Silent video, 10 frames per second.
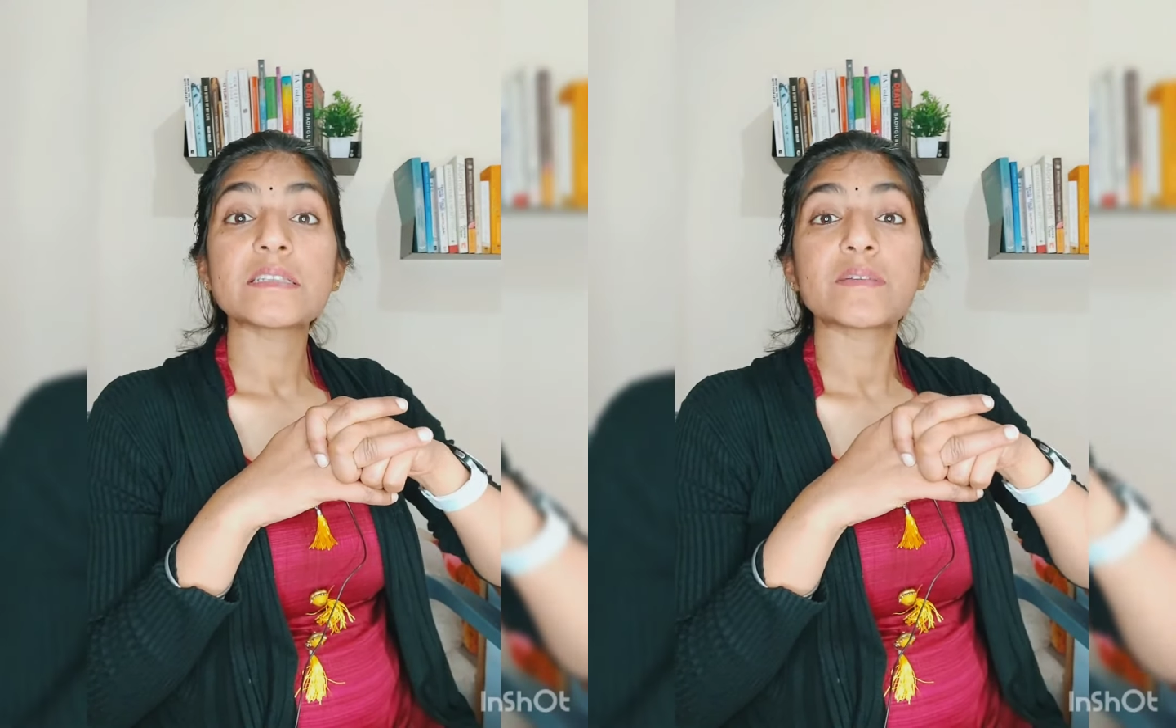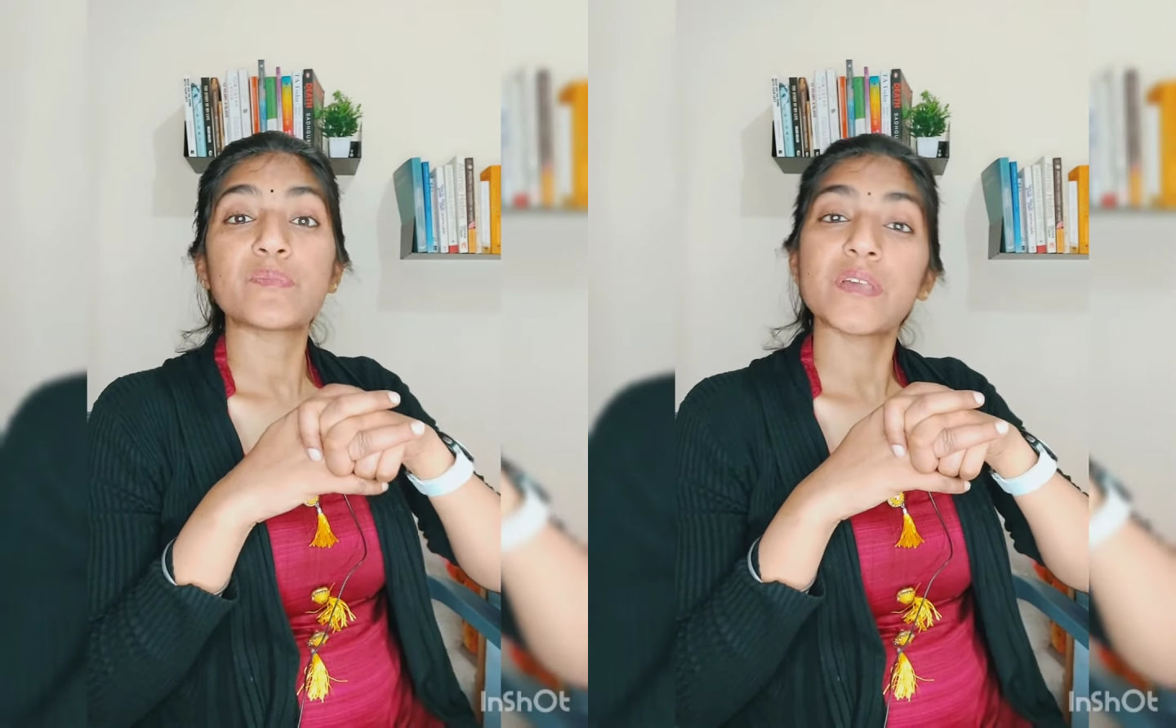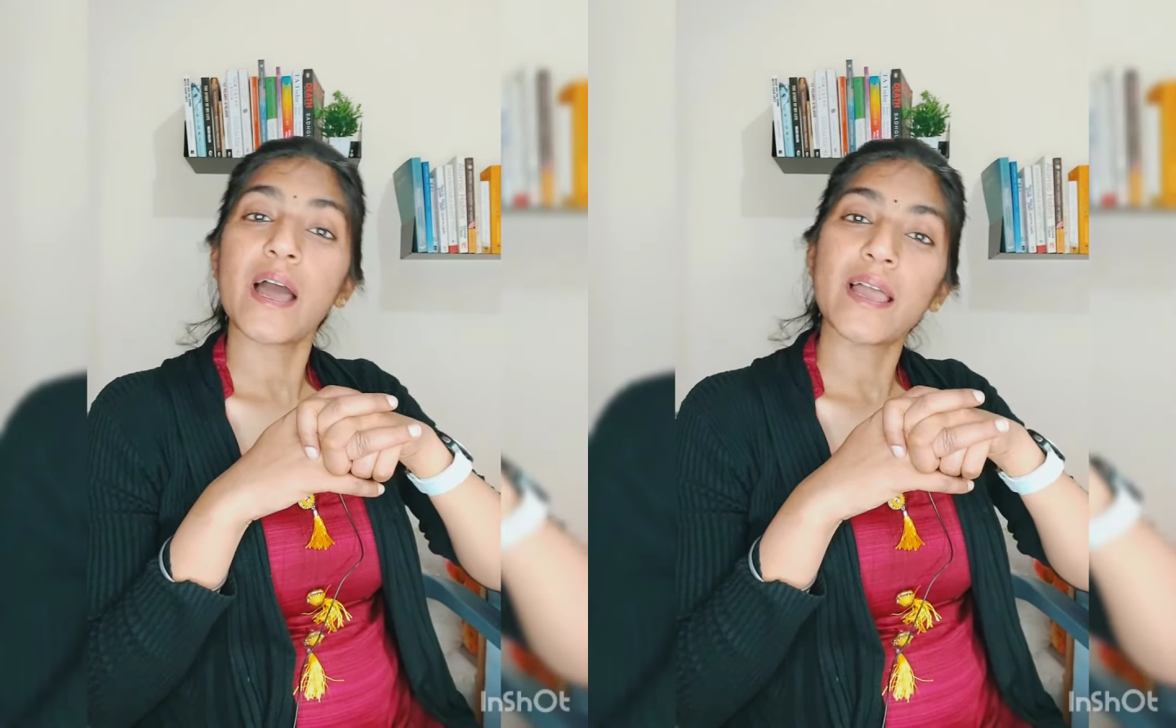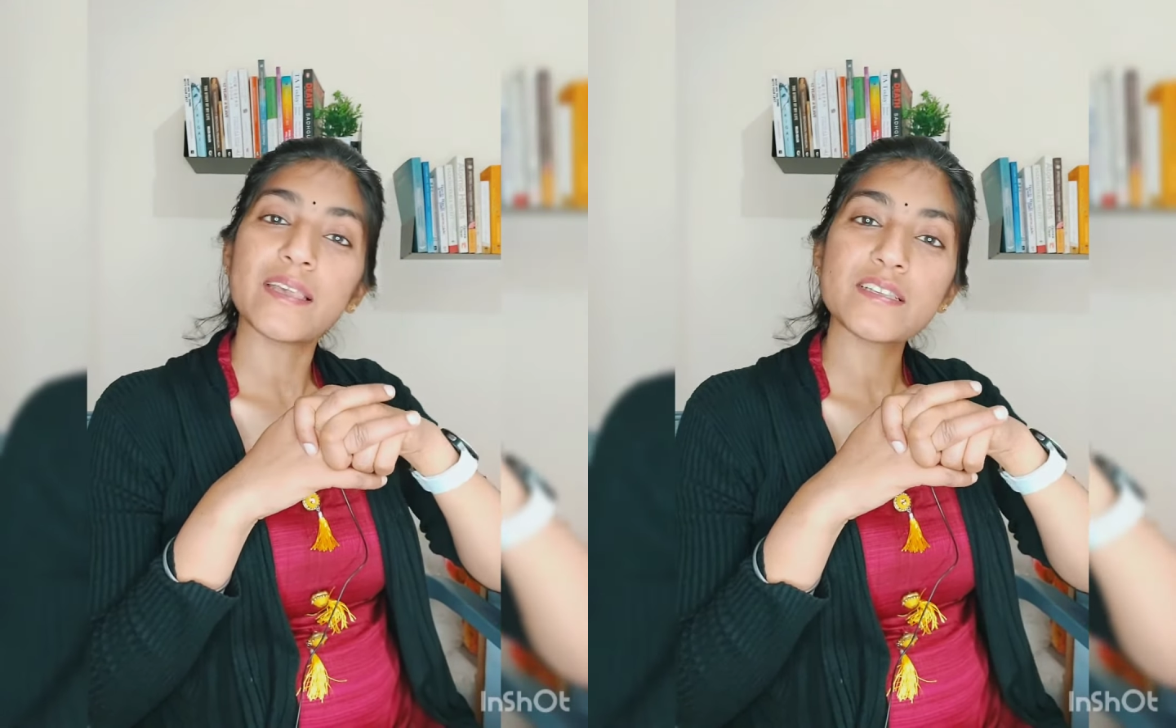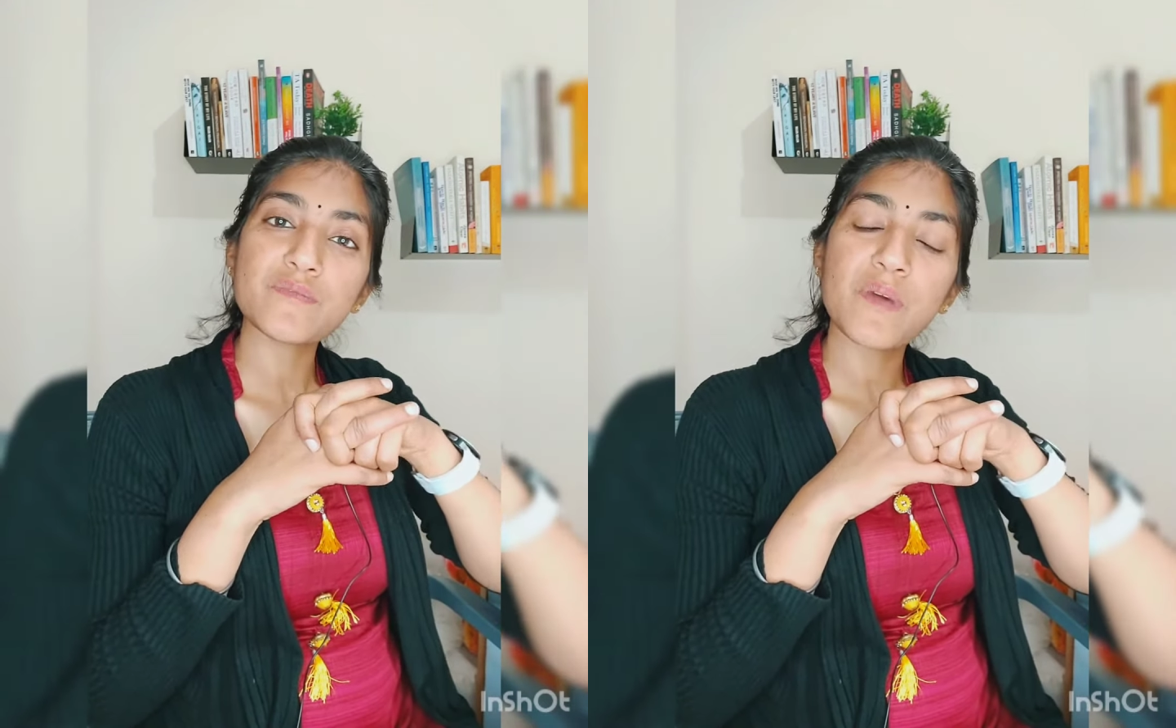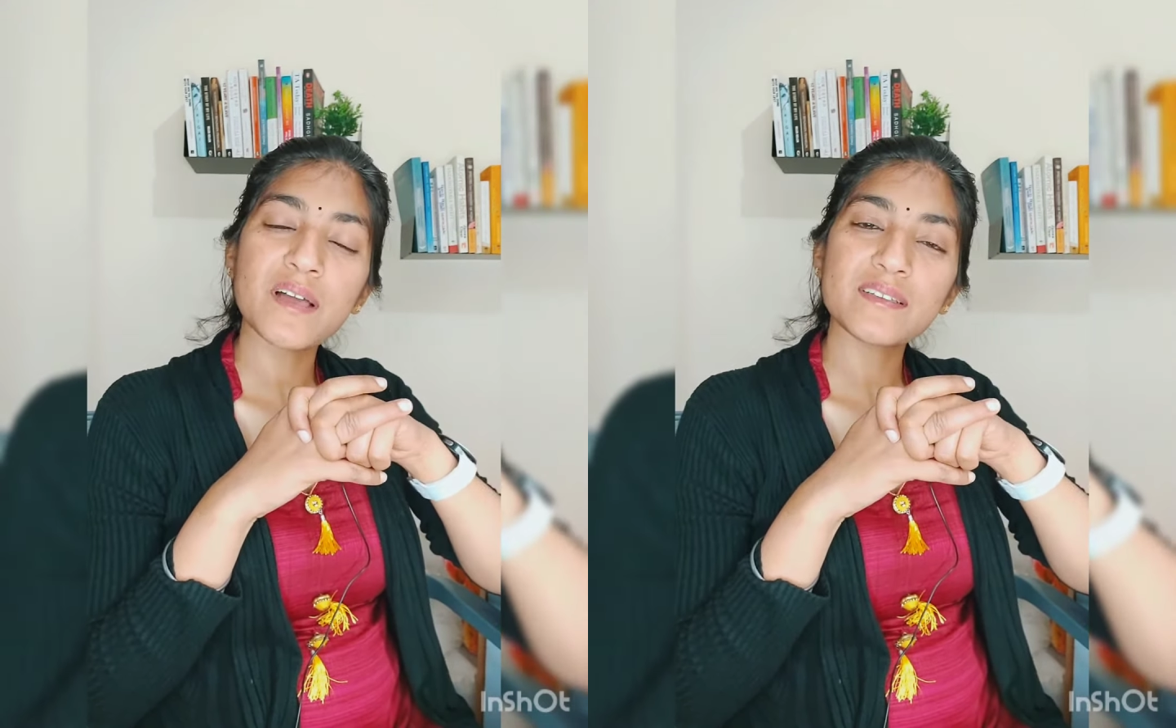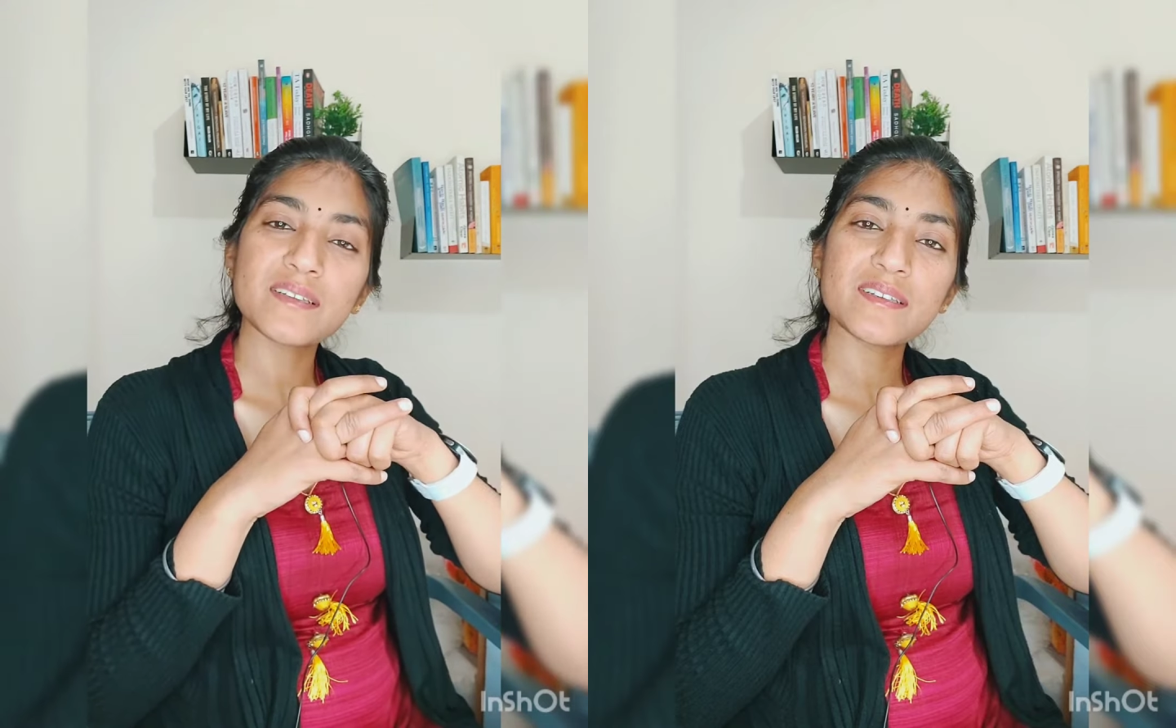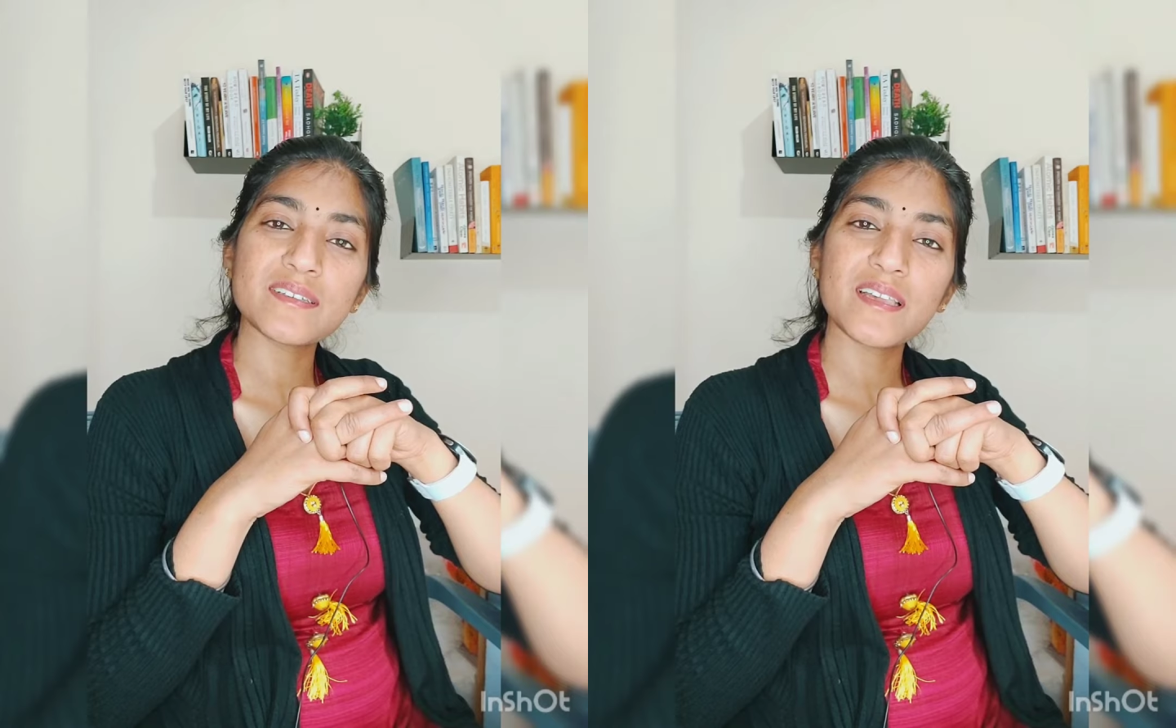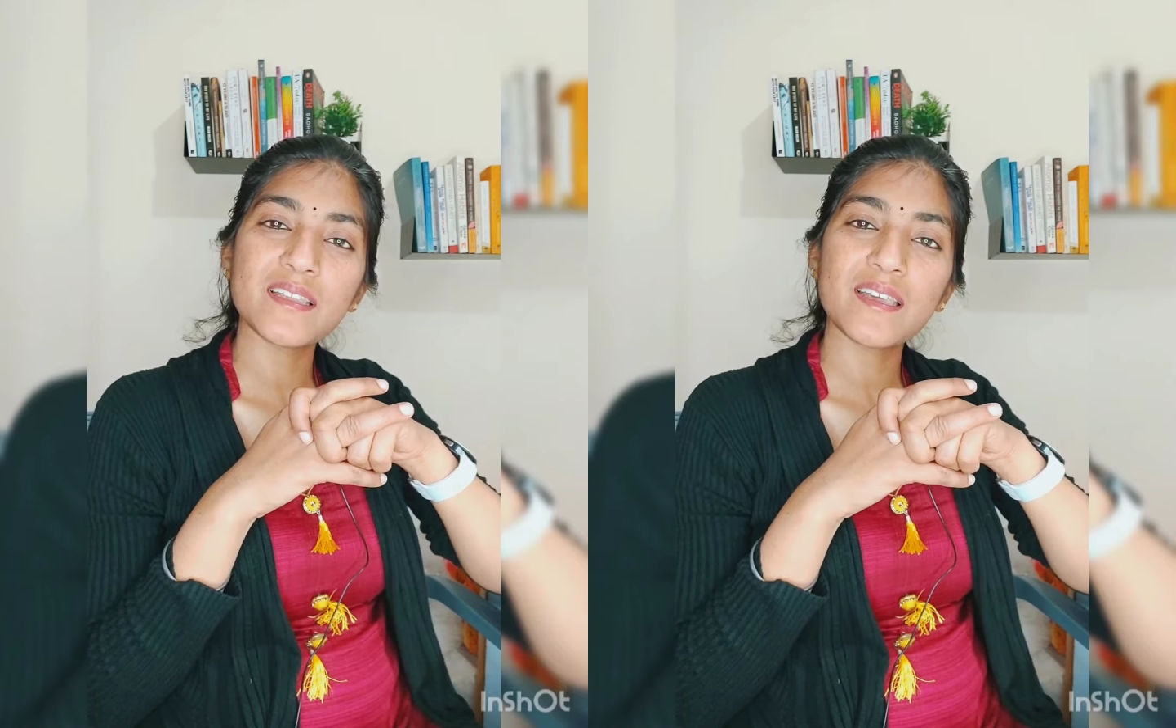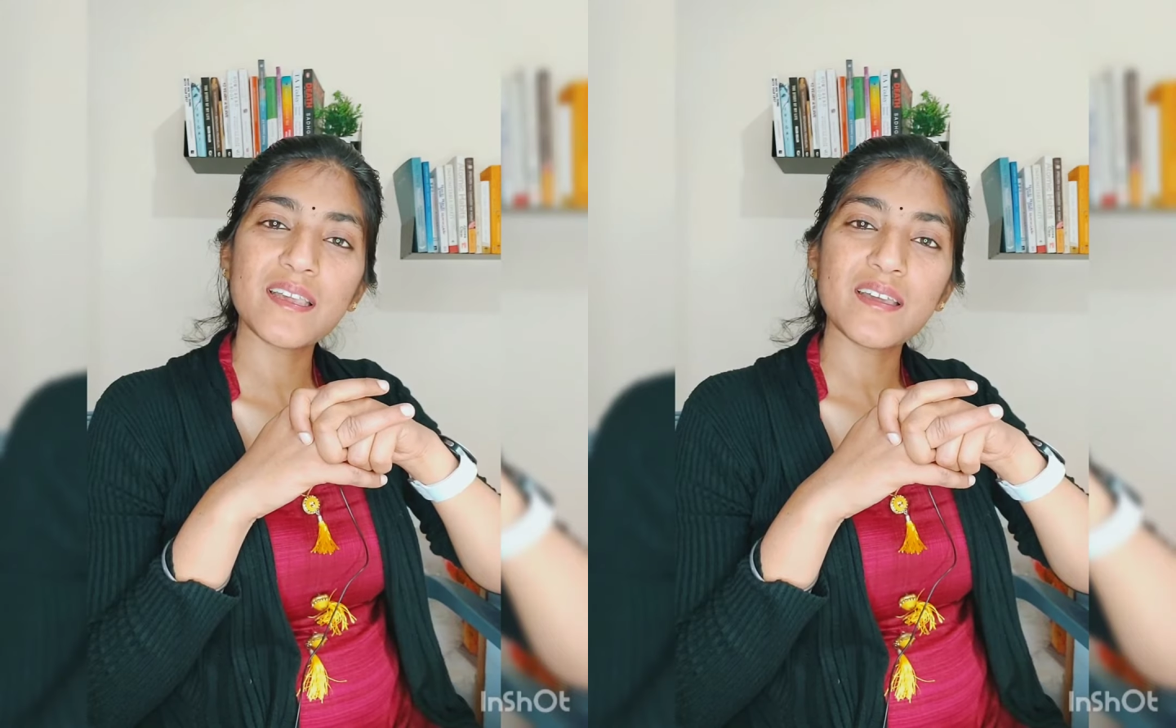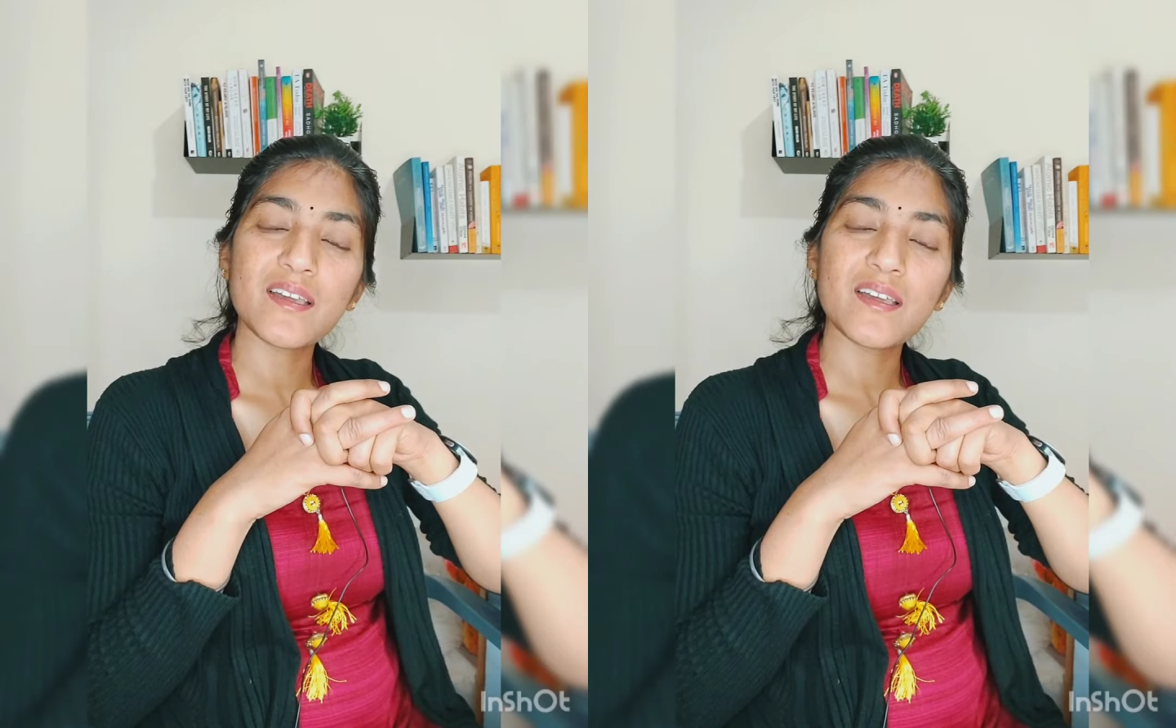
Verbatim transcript: सबसे हाईएस्ट मार्क्स किसके थे